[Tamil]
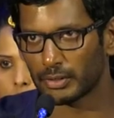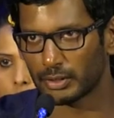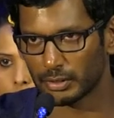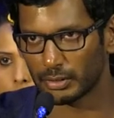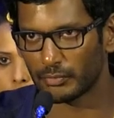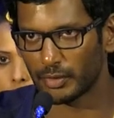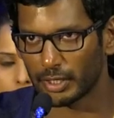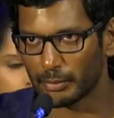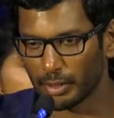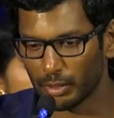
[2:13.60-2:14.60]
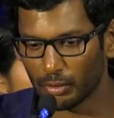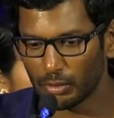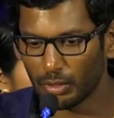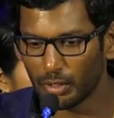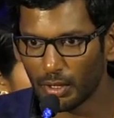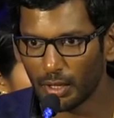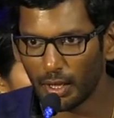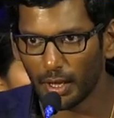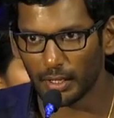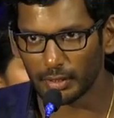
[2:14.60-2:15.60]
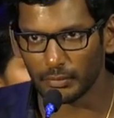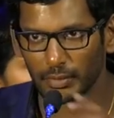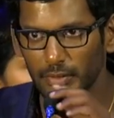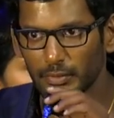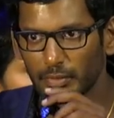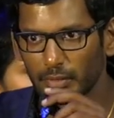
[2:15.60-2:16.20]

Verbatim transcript: வந்து வெற்றி பெறணும் அதுக்கு வந்து